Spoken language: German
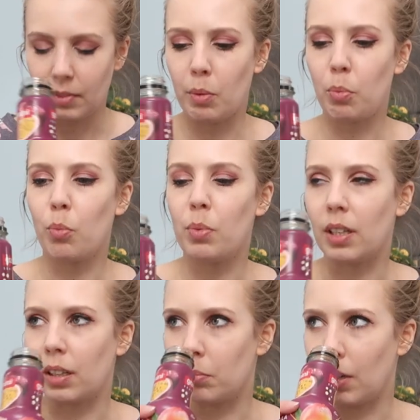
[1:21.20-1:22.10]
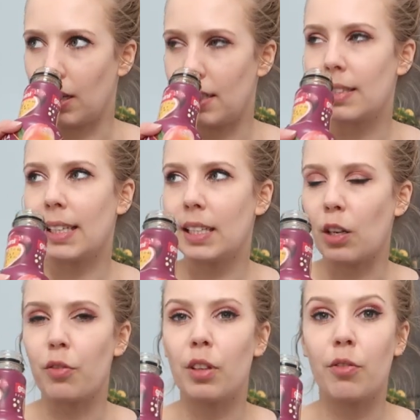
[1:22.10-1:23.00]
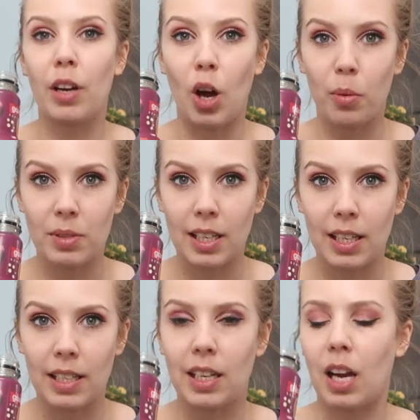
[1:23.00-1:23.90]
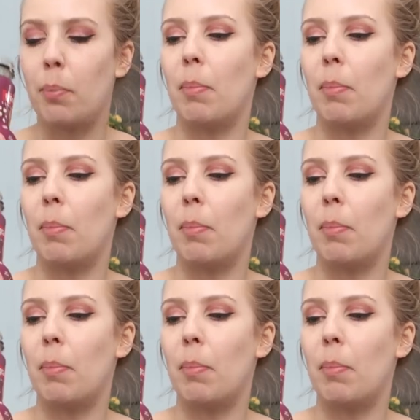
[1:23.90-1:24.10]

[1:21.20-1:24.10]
wir probieren mal. Es riecht auf jeden Fall hauptsächlich nach